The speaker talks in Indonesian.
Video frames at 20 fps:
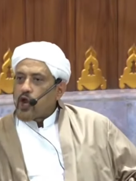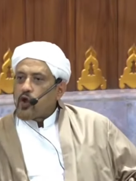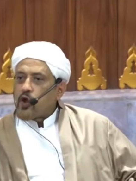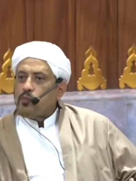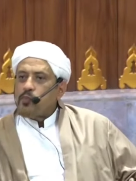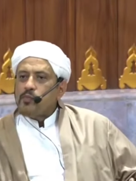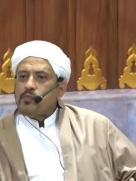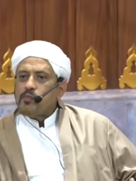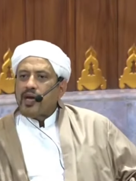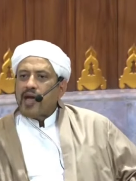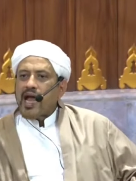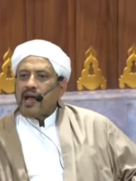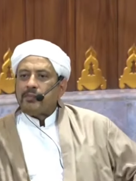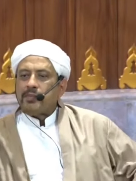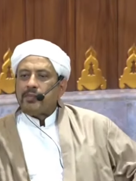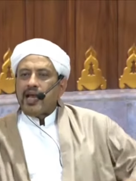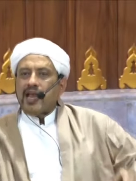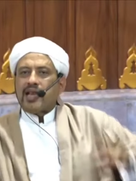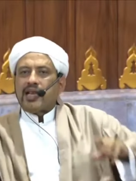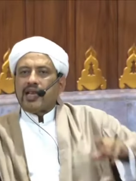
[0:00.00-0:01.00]
kalaupun
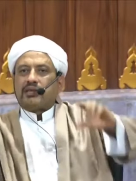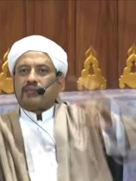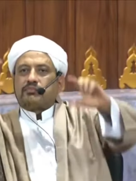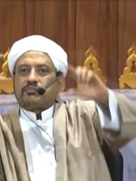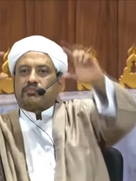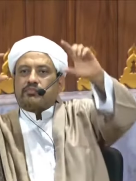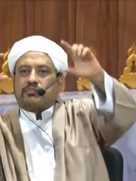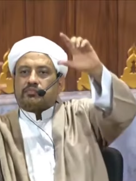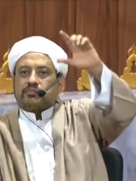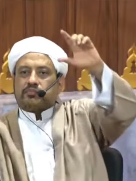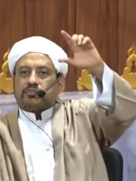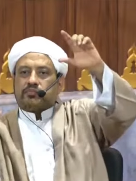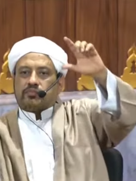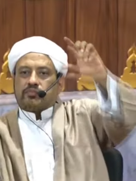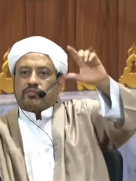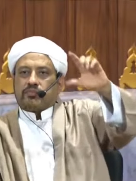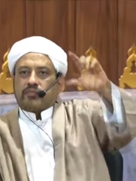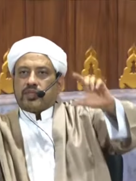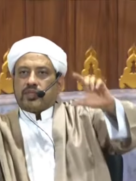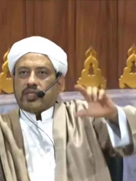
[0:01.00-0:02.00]
beramal
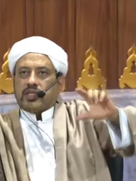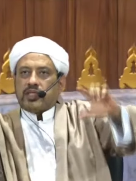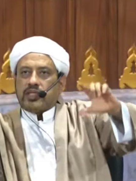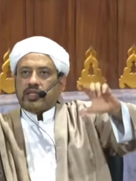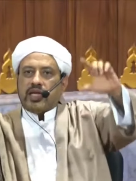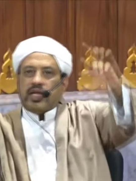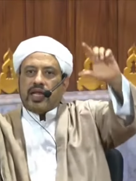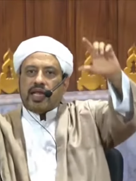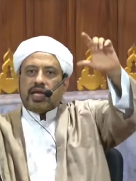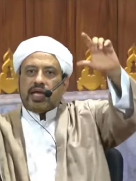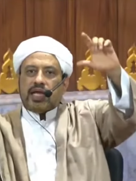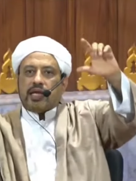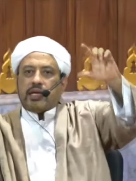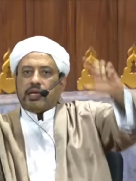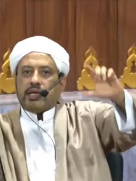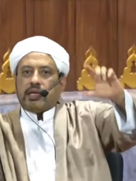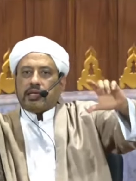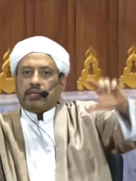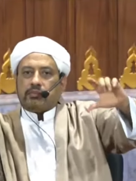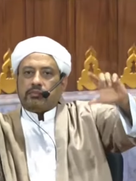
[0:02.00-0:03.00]

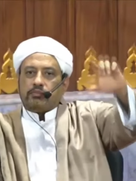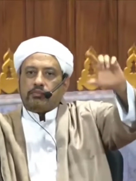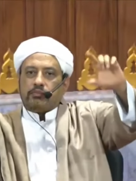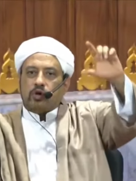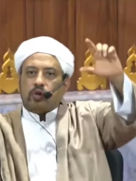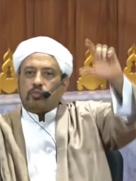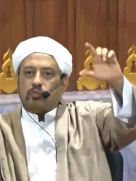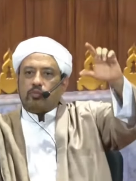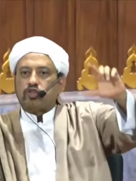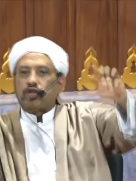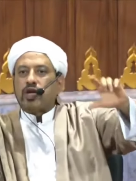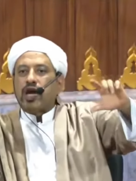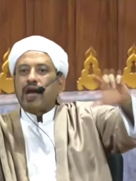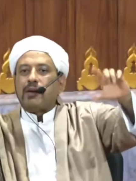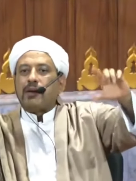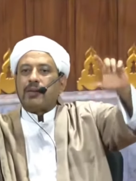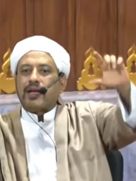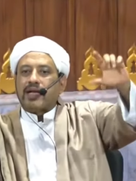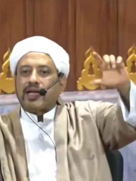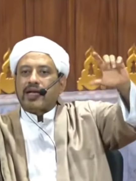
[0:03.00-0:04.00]
nilai bobot
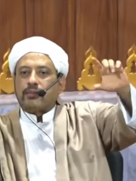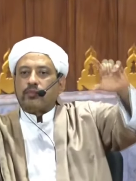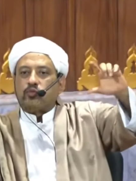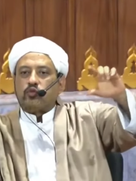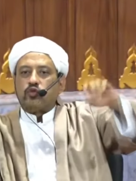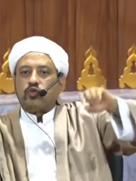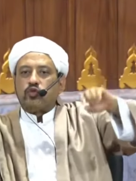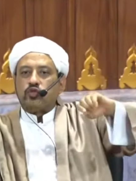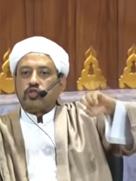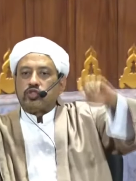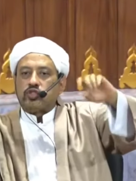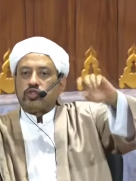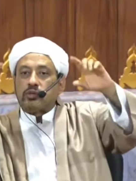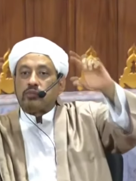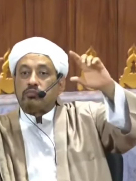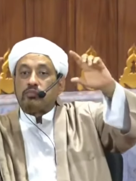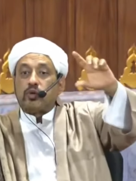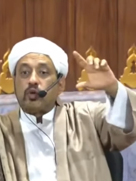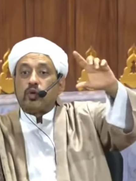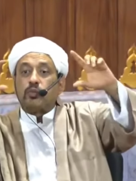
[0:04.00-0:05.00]
amal kamu
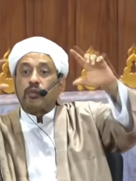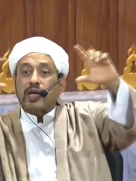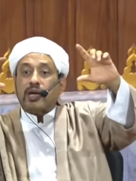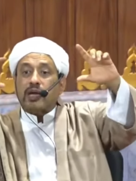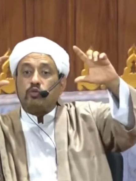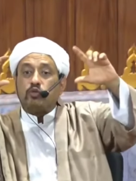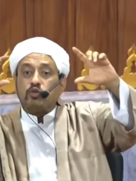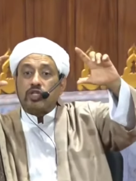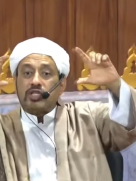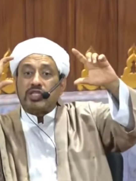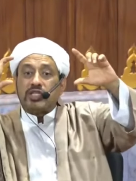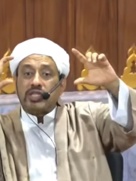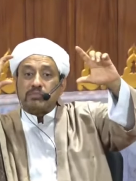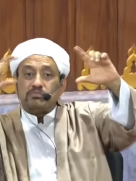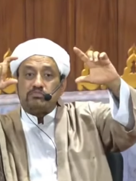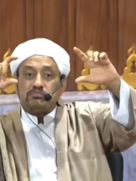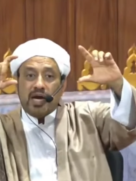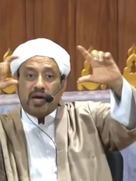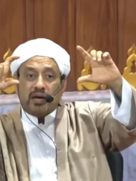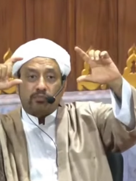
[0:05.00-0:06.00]
sebelum kamu
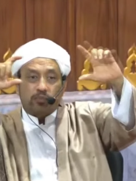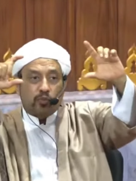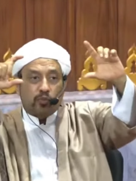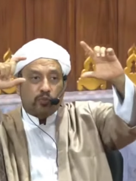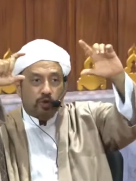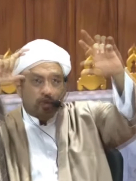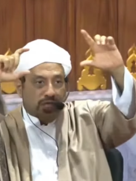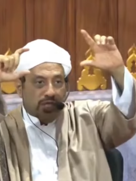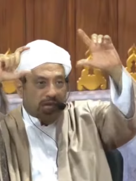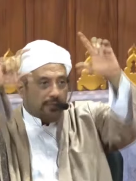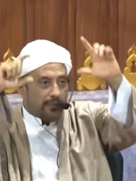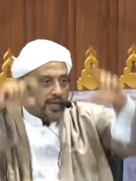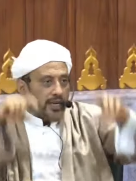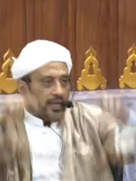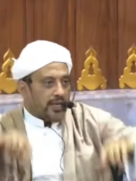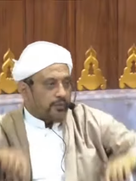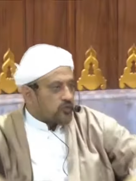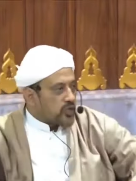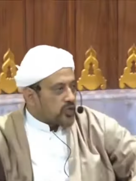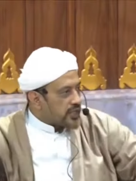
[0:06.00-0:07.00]
ditimbang bobot
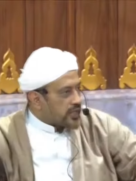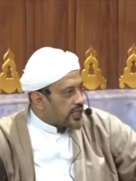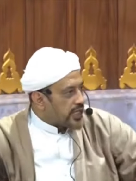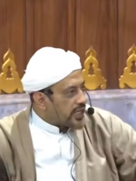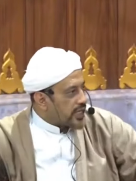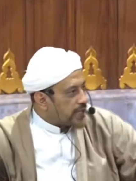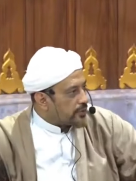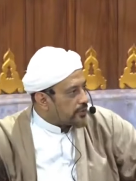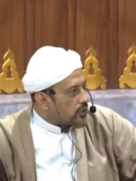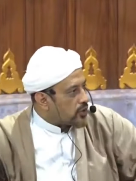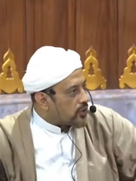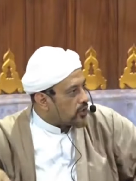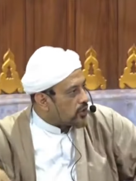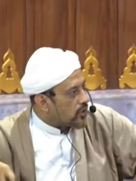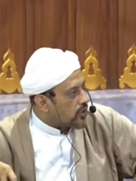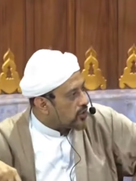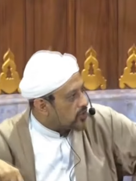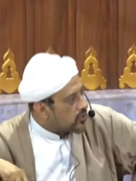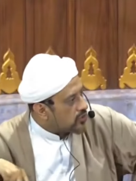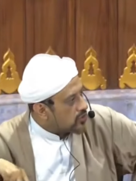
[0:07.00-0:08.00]
amal kamu nanti di hadapan
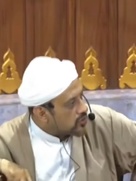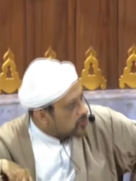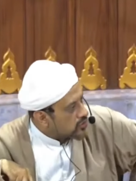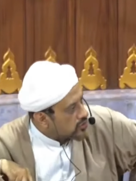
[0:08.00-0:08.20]
Allah